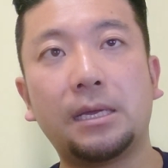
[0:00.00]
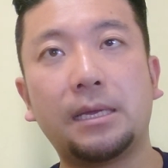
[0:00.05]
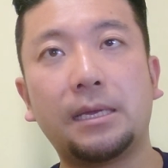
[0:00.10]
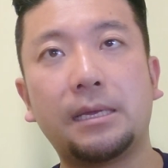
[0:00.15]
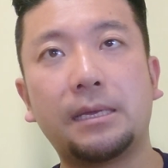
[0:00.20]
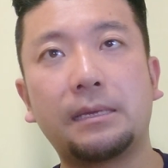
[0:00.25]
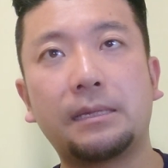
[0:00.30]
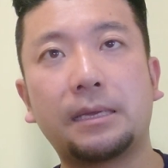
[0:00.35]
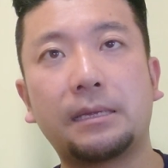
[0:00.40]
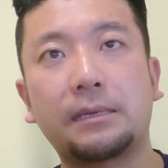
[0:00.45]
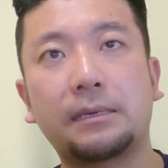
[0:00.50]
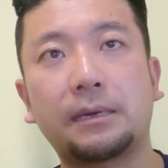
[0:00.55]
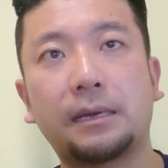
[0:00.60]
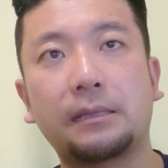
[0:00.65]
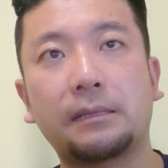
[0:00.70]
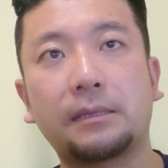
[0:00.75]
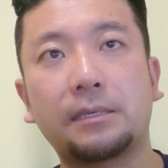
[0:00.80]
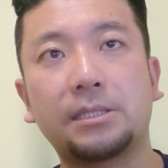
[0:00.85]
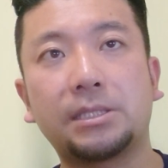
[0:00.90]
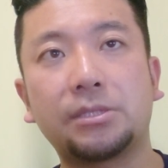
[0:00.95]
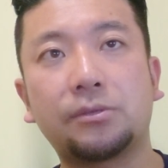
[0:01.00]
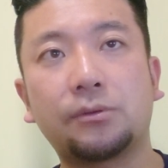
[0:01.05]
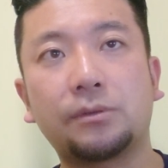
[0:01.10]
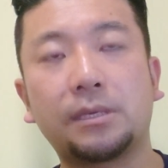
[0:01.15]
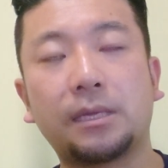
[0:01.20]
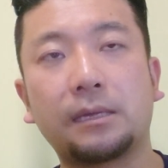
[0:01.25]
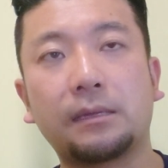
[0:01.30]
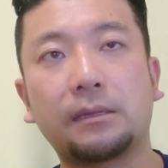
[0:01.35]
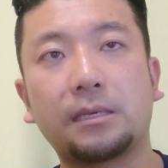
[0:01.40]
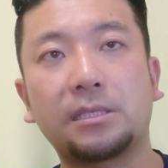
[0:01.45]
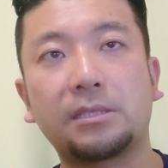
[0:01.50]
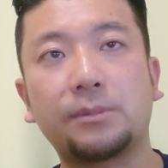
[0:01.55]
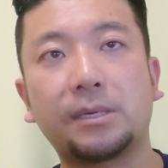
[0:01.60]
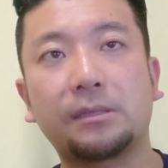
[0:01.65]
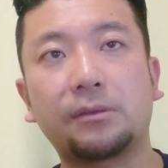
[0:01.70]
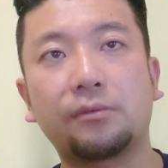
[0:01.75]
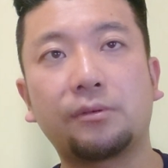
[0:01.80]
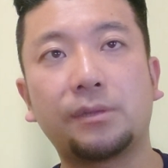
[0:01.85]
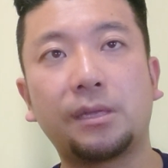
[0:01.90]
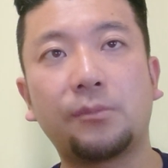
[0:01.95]
え何かあって事故になってし
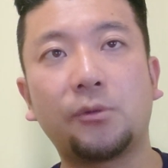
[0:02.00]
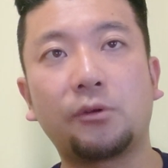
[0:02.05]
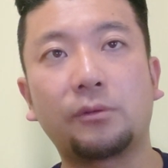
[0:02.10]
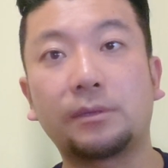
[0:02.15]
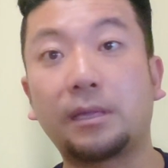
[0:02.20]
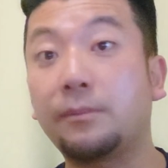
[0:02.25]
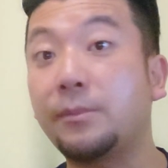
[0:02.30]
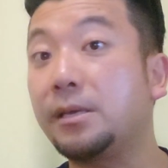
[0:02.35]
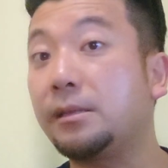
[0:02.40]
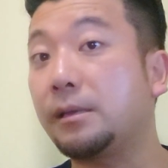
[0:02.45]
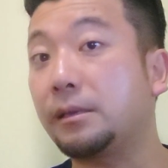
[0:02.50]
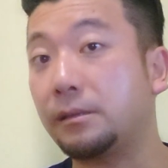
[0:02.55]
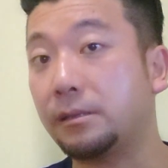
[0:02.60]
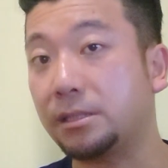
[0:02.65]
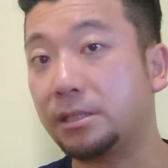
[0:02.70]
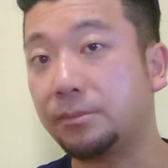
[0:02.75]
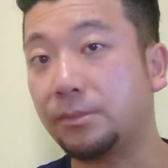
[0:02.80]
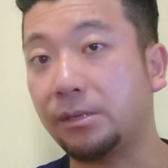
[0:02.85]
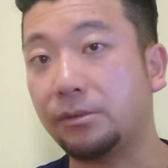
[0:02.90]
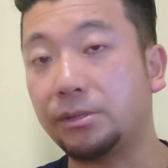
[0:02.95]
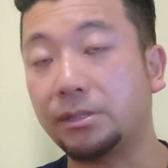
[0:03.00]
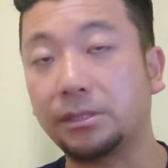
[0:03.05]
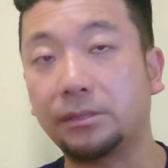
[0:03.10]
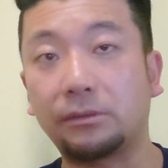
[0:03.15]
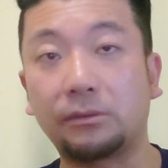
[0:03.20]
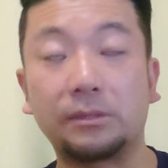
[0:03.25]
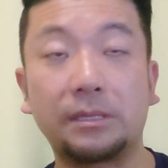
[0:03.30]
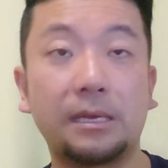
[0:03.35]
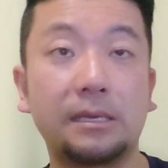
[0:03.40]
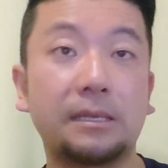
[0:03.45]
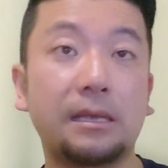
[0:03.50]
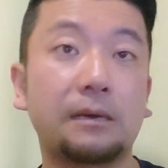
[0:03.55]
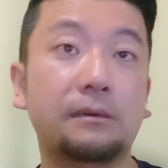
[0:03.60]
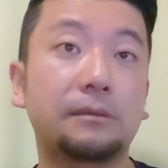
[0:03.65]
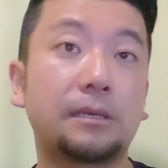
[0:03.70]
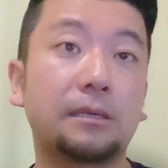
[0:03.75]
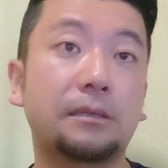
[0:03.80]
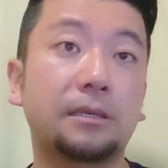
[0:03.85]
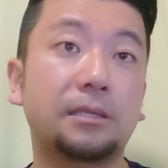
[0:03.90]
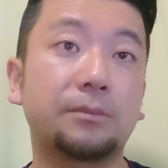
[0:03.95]
まって船もダメになってしまうし、ね、亡
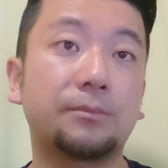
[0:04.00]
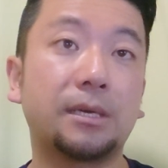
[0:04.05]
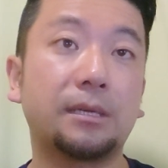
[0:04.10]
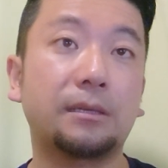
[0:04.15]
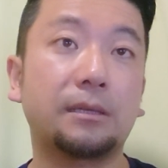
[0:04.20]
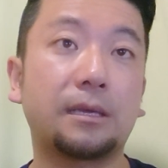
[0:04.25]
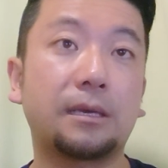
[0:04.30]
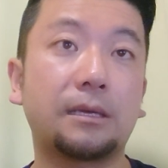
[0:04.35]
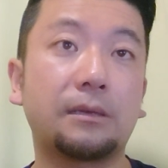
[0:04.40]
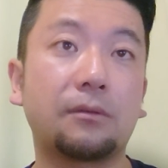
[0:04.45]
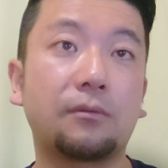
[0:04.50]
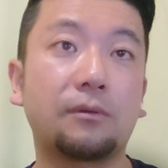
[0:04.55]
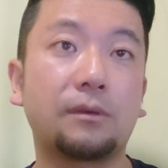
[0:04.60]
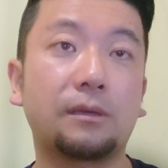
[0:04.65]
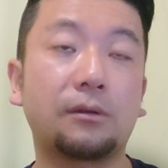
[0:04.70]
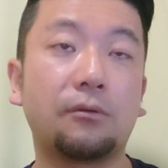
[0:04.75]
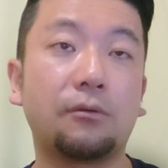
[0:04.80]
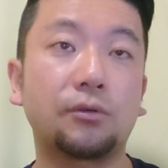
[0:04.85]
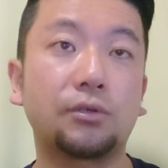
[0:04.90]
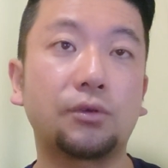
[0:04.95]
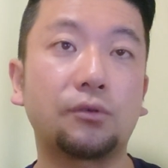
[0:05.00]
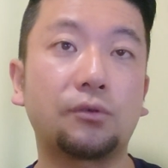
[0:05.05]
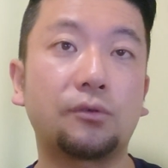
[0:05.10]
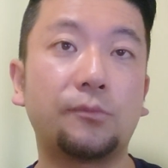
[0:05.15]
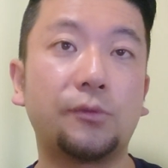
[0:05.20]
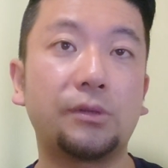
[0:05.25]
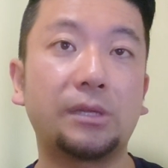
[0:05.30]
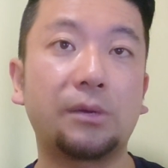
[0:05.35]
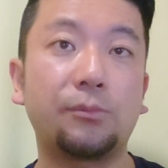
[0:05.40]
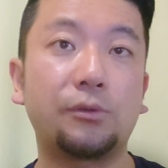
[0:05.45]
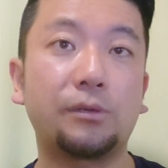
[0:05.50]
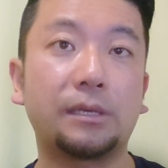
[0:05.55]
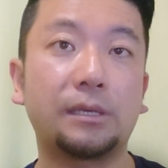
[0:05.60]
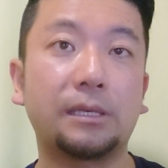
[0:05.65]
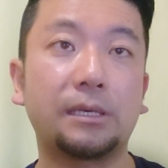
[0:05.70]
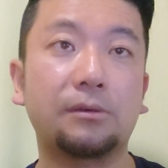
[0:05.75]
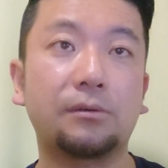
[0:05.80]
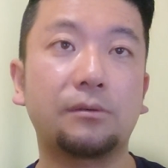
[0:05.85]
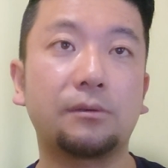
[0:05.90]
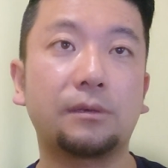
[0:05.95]
くなってしまったらそういった保証の問題も出
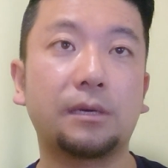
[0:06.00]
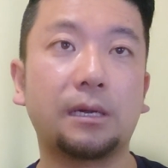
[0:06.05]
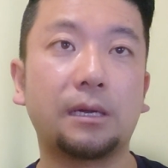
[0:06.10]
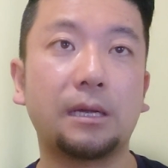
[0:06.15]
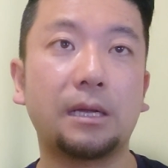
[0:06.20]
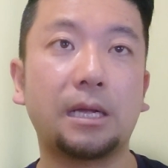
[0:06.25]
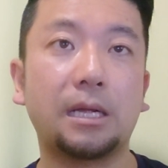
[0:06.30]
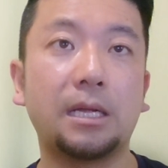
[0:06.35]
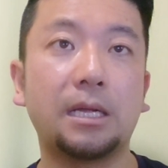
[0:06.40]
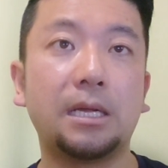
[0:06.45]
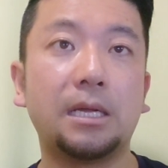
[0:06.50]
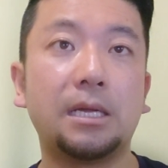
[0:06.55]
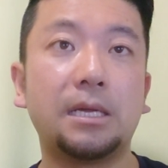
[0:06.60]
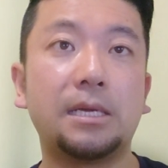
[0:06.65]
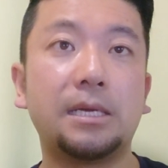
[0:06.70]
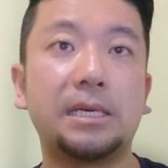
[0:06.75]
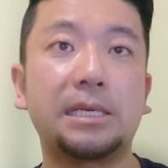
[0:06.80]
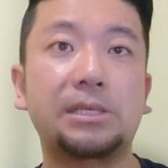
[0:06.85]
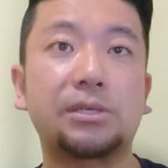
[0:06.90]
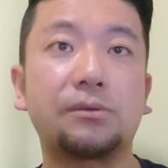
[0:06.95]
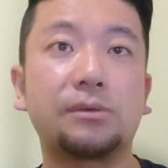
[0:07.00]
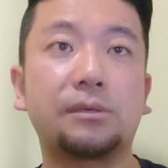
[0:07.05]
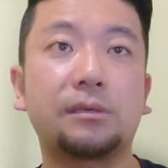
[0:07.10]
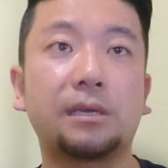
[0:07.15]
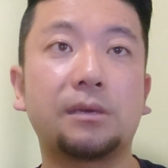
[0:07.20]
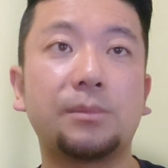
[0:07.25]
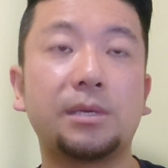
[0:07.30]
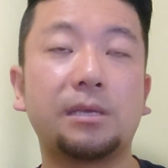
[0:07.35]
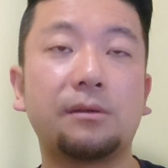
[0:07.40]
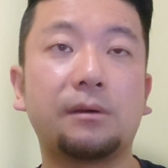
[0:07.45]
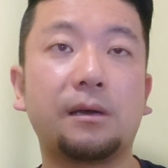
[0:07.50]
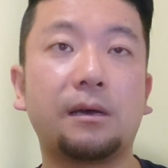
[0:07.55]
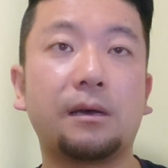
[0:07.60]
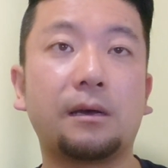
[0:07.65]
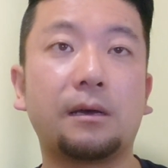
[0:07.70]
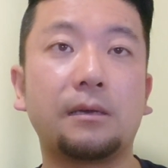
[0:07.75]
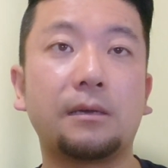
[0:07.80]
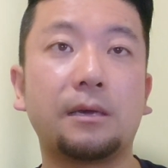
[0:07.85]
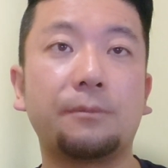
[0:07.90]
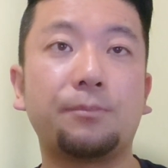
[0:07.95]
てくるから、えそういった意味で
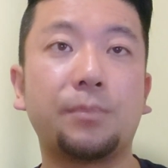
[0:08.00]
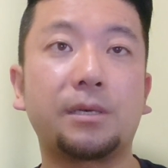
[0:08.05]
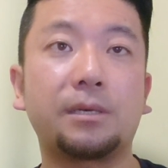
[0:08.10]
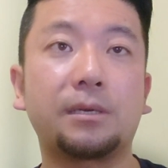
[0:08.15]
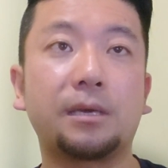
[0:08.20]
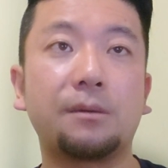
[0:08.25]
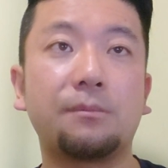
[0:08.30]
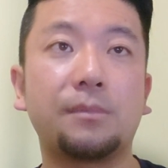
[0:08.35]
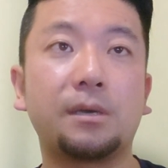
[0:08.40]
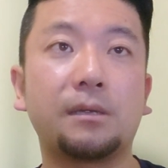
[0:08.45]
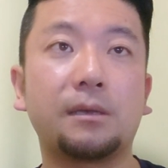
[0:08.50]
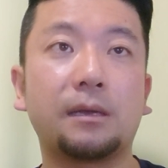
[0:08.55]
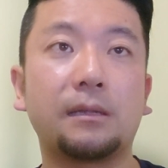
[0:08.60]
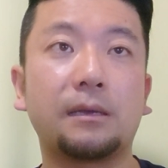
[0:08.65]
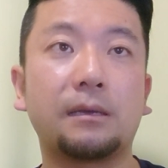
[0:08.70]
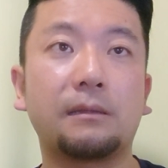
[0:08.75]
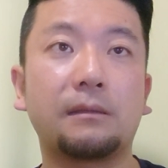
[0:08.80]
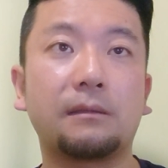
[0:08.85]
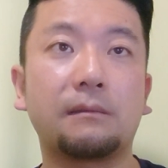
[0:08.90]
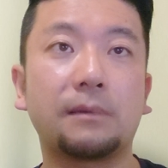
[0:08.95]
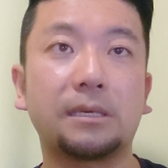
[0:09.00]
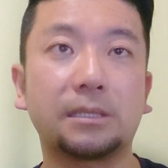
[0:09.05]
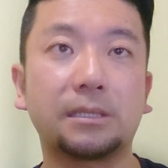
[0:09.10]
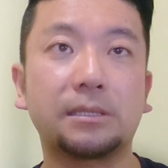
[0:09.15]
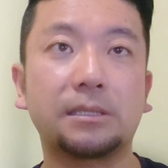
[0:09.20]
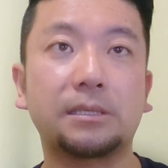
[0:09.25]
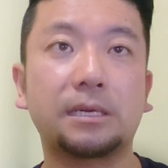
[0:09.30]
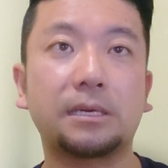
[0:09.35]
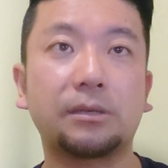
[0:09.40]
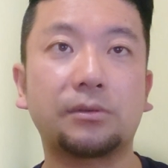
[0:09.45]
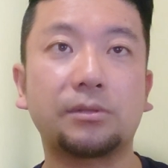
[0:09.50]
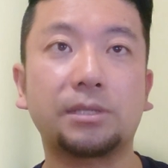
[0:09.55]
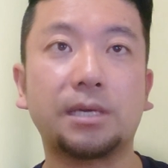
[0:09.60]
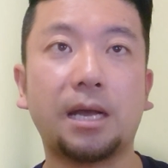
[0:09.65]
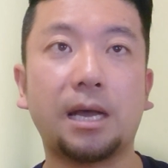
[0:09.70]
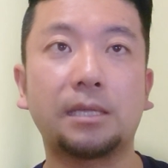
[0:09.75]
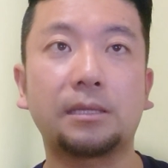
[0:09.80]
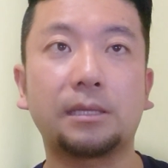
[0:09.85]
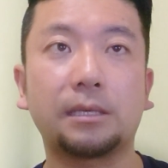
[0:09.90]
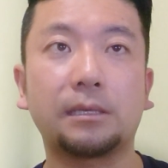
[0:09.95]
はやっぱり賢明なね、まあ、しっかりとした
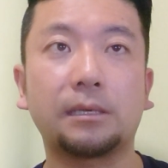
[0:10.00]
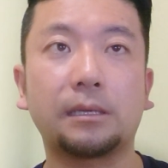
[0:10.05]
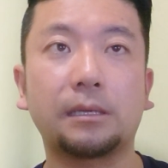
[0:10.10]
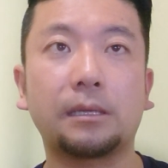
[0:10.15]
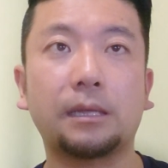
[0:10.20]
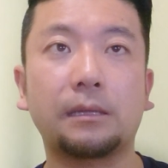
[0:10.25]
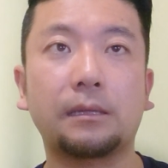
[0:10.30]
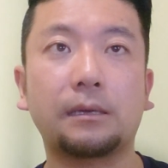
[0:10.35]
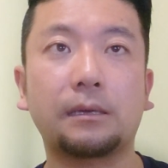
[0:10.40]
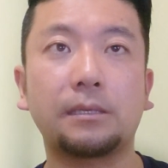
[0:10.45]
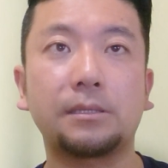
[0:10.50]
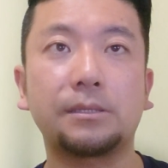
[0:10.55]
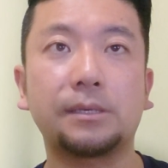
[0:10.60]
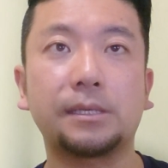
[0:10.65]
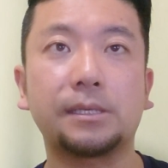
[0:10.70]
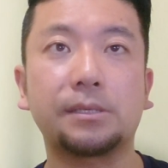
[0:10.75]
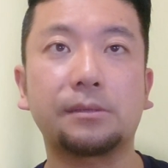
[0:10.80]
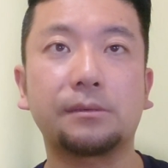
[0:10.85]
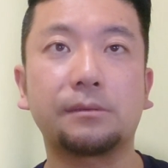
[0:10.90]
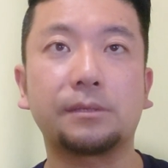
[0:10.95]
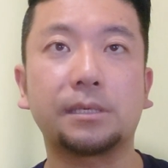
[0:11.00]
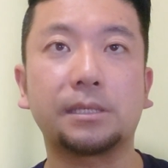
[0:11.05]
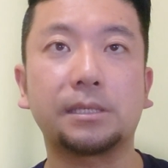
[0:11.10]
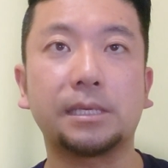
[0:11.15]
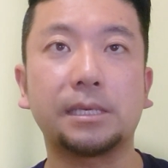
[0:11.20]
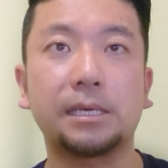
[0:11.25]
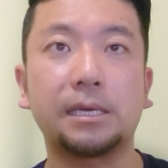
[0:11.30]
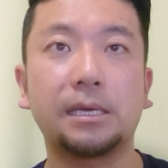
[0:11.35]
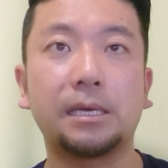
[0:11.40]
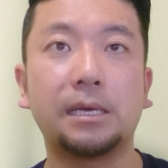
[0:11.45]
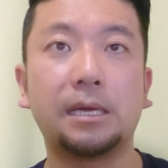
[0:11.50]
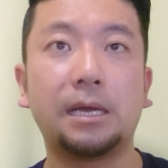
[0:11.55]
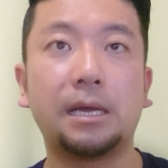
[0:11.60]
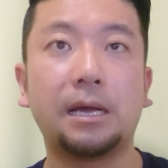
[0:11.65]
判断だったなって感じがするんですね。